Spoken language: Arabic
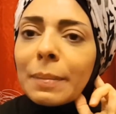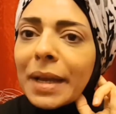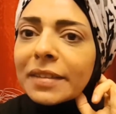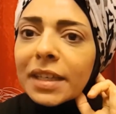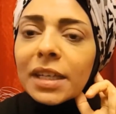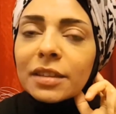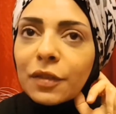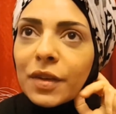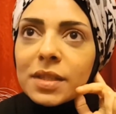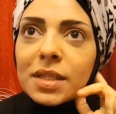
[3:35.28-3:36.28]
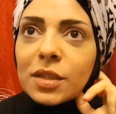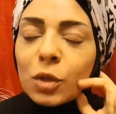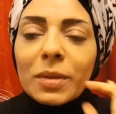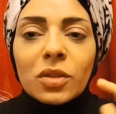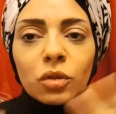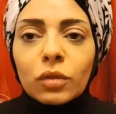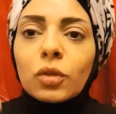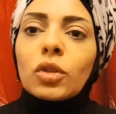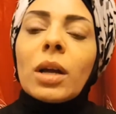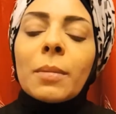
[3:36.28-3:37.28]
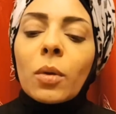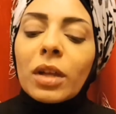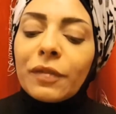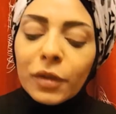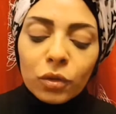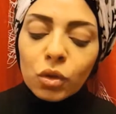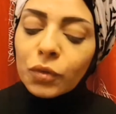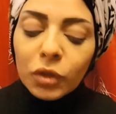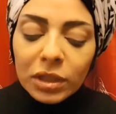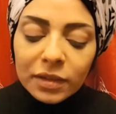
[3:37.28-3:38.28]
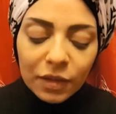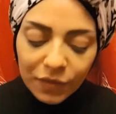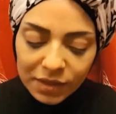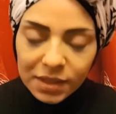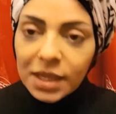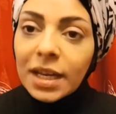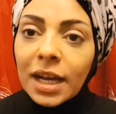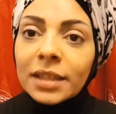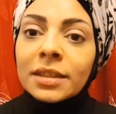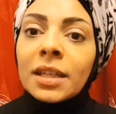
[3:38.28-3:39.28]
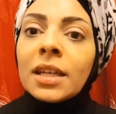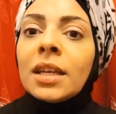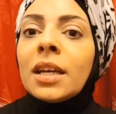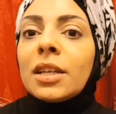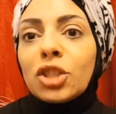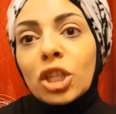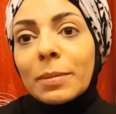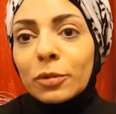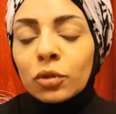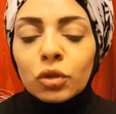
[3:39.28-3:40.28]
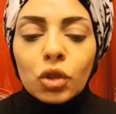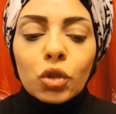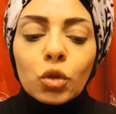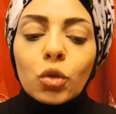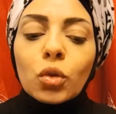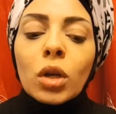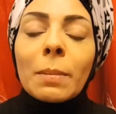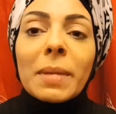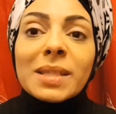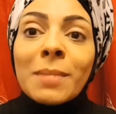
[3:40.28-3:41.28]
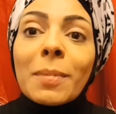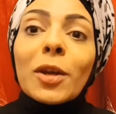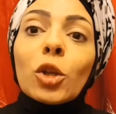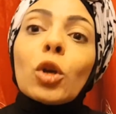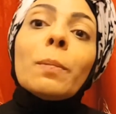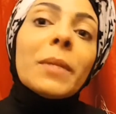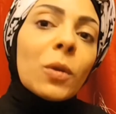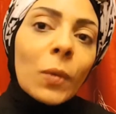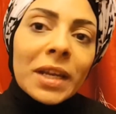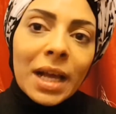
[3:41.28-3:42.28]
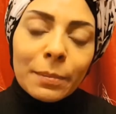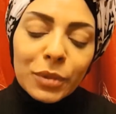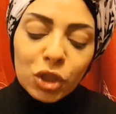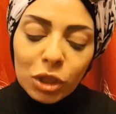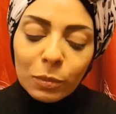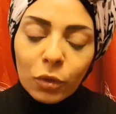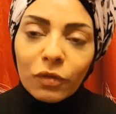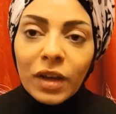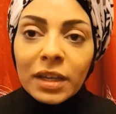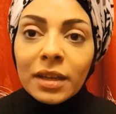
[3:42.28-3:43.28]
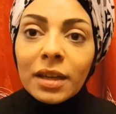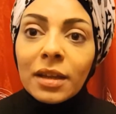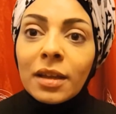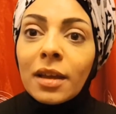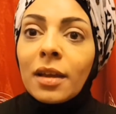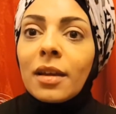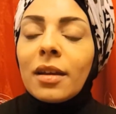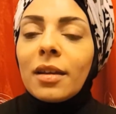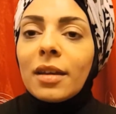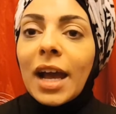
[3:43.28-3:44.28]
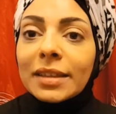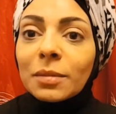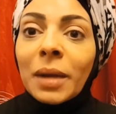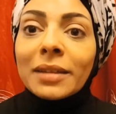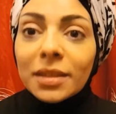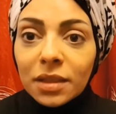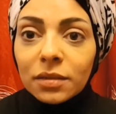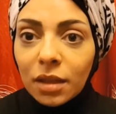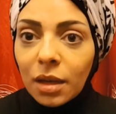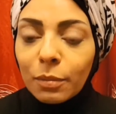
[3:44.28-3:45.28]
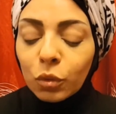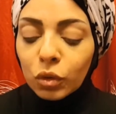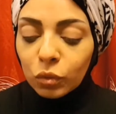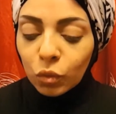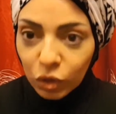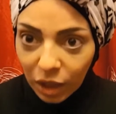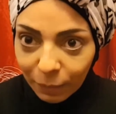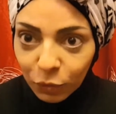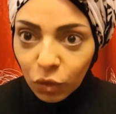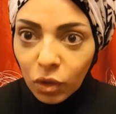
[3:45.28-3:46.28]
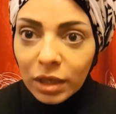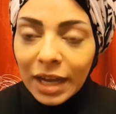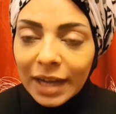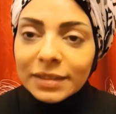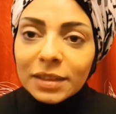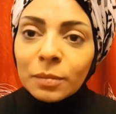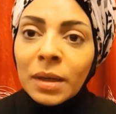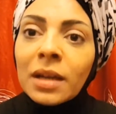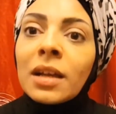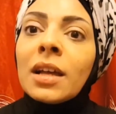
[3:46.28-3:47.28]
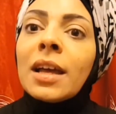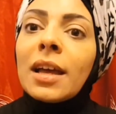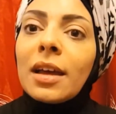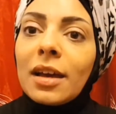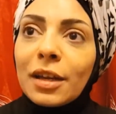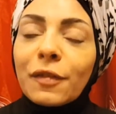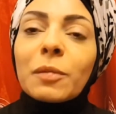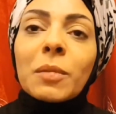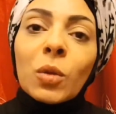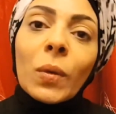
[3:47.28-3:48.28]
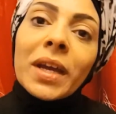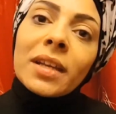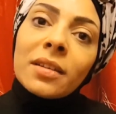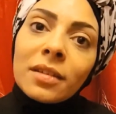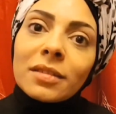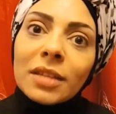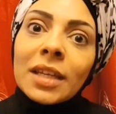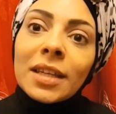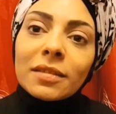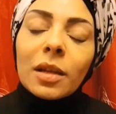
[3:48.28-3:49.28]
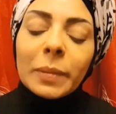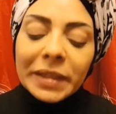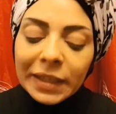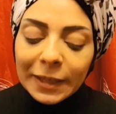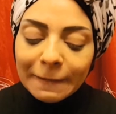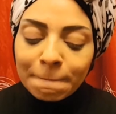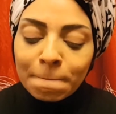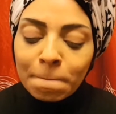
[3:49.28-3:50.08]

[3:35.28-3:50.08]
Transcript: بيعطي كل التفاصيل سو بس انتم تفوتوا على الموقع فيكم تشوفوا كل التفاصيل عن الشيء اللي بدكم تشتروه بس ما بيقلكم من وين عم بجيبه فانا آه، لحديت ما حطيت الطلب وطلبته لحديت ما عرفت من وين هن طالبين لي